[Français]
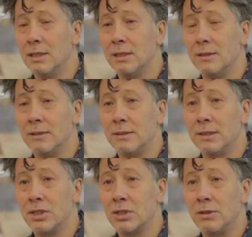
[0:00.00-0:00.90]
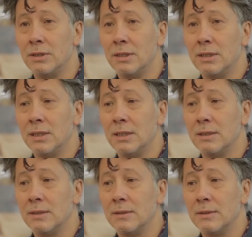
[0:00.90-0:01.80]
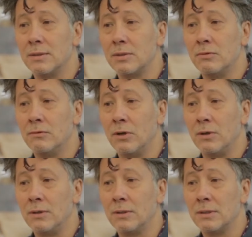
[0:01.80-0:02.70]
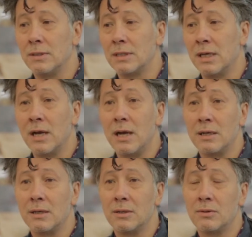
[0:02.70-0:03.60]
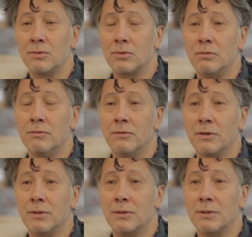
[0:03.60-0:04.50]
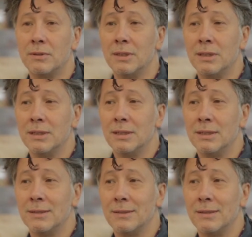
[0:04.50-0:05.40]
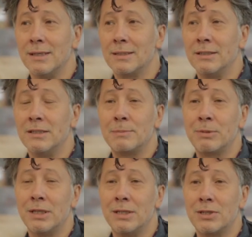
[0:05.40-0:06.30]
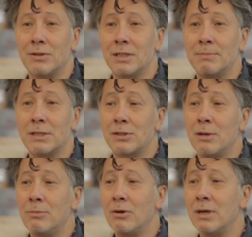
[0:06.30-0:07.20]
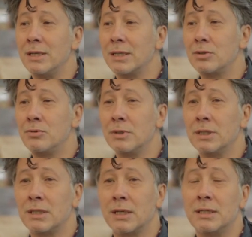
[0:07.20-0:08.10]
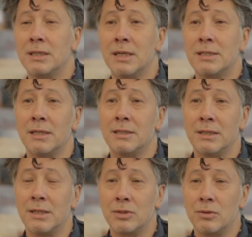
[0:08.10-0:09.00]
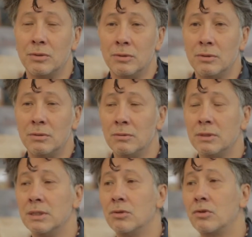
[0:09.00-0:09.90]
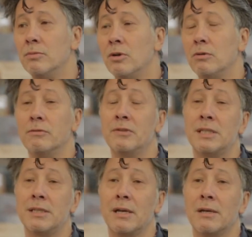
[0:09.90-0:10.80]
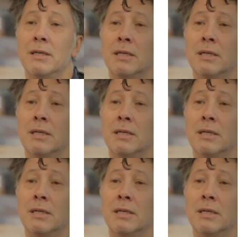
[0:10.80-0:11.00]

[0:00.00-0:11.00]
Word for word: euh, des gens. Euh, souvent, c'est là qu'on trouve euh, l'état d'esprit des gens. C'est pas seulement la lecture des traités internationaux ou des documents officiels.